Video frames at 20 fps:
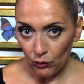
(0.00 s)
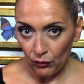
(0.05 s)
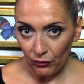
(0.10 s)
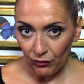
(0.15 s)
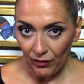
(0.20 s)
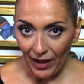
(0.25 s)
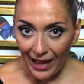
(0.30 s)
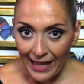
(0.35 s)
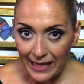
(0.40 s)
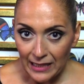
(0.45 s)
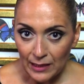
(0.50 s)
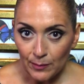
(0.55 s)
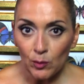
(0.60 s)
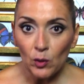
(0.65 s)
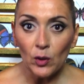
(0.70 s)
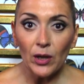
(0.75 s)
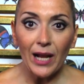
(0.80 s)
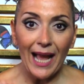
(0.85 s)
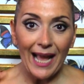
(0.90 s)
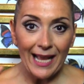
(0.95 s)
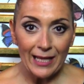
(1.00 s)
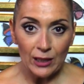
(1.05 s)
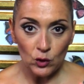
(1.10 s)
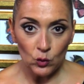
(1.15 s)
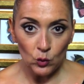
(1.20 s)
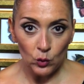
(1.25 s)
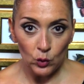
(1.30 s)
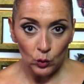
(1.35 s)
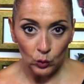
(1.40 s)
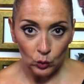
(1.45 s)
Facebook e
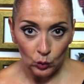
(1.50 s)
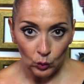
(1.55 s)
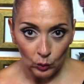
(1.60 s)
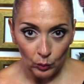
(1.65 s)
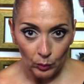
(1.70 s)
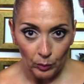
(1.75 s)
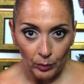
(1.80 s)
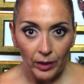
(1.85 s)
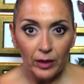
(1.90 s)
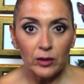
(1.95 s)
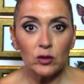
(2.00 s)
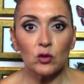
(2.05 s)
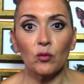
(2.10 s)
su YouTube.